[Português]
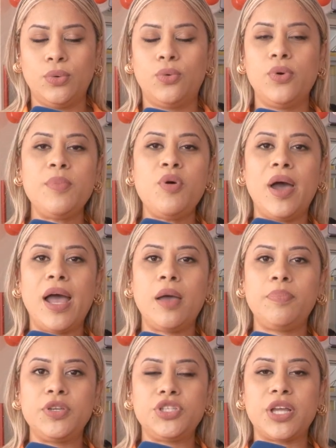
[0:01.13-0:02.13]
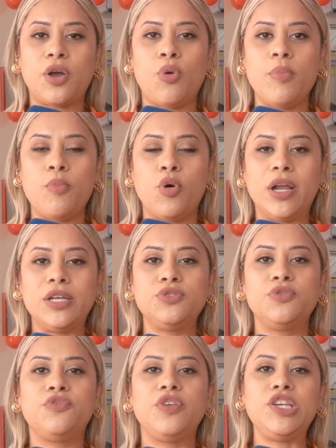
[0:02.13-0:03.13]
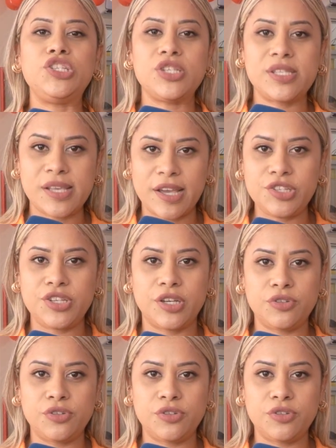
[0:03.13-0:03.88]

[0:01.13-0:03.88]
O Emoap está comemorando 27